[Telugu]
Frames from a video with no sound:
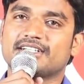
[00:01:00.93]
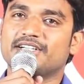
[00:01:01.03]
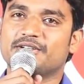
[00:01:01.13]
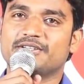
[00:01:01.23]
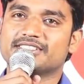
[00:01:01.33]

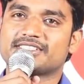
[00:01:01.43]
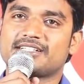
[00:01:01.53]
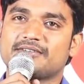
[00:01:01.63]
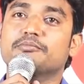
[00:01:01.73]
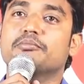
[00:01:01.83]
ఏంటో
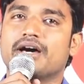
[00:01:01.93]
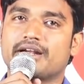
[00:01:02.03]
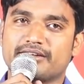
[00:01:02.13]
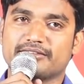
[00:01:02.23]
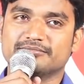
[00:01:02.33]
తెలుసా
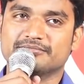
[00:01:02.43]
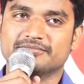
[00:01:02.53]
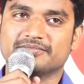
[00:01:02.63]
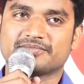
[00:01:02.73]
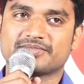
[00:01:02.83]
మరణం
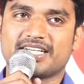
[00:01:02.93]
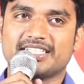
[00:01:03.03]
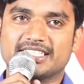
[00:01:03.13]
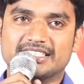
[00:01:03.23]
అందుకే